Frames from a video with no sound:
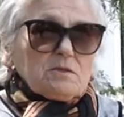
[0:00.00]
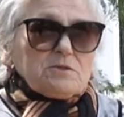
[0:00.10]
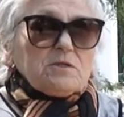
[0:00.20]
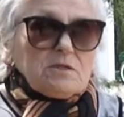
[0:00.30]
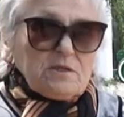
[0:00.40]

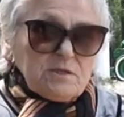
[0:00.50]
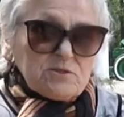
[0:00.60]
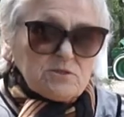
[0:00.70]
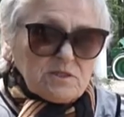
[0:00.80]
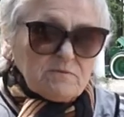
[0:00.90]

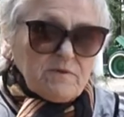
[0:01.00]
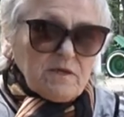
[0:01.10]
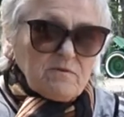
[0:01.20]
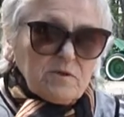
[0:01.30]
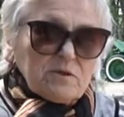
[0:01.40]
делали,
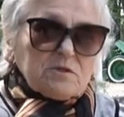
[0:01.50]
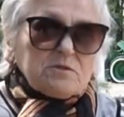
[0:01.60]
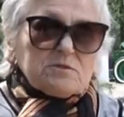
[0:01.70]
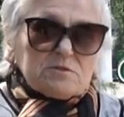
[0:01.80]
закрывали верх и,